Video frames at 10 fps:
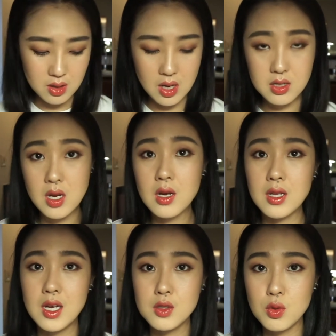那这样给
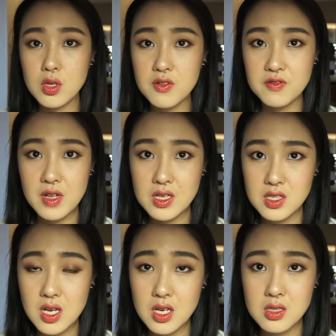大家做一个 f l a s
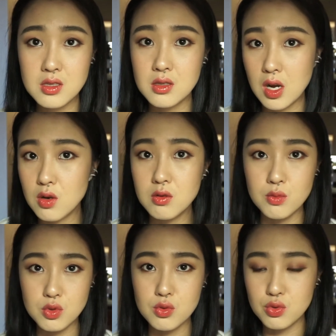h test，然后我
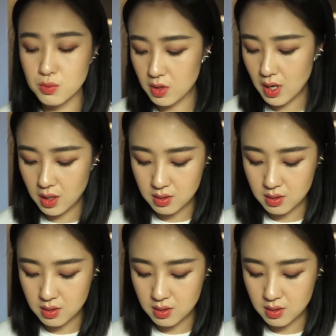们就出门了。